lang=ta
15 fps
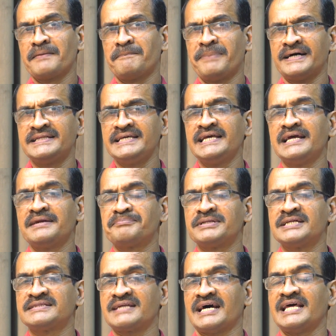பதி
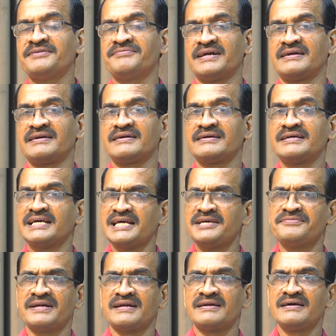என்பது தலைவன்
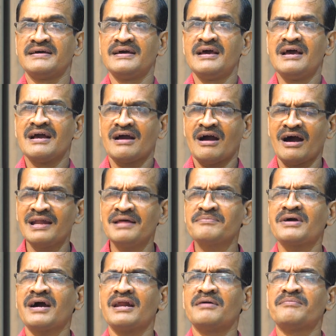இறைவன் காலம்
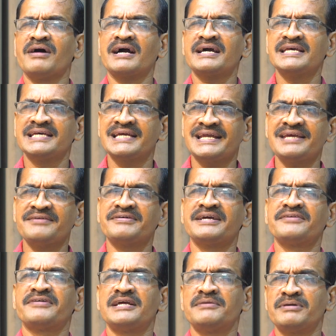காலமாக
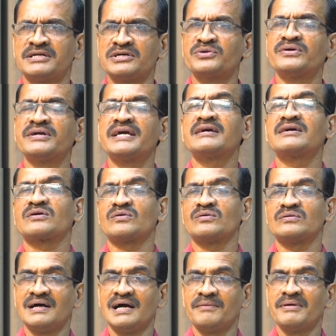இறைவனை வழிபட்டு கொண்டே இருக்கிறோம்
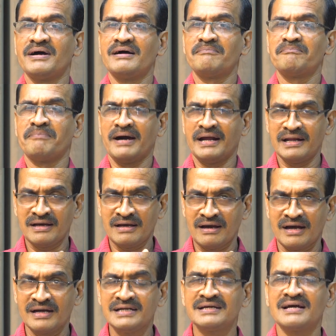ஆமாம் பல
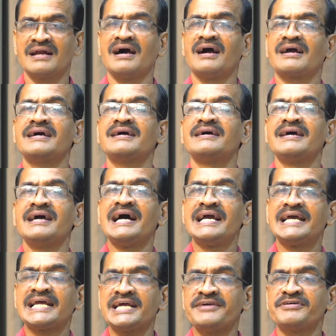ஆண்டுகளாக
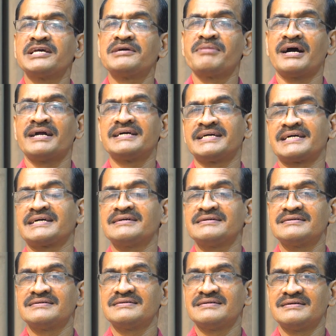இறை வழிபாடு இருக்குது
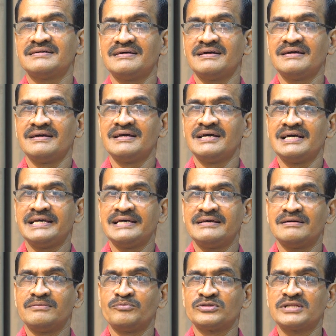
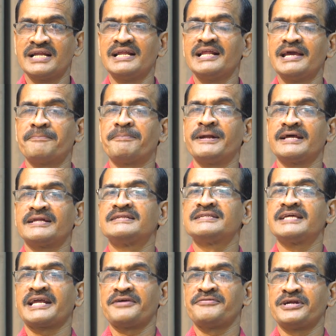முதலில் எப்படி இருந்தது
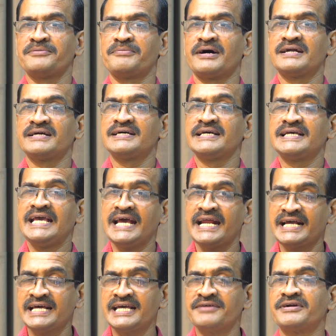இறை வழிபாடு
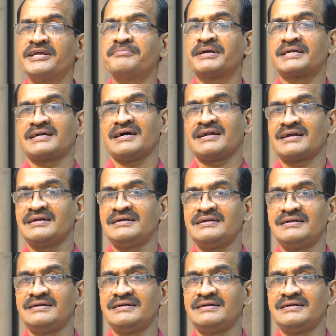இயற்கையை வழிபட்டார்கள்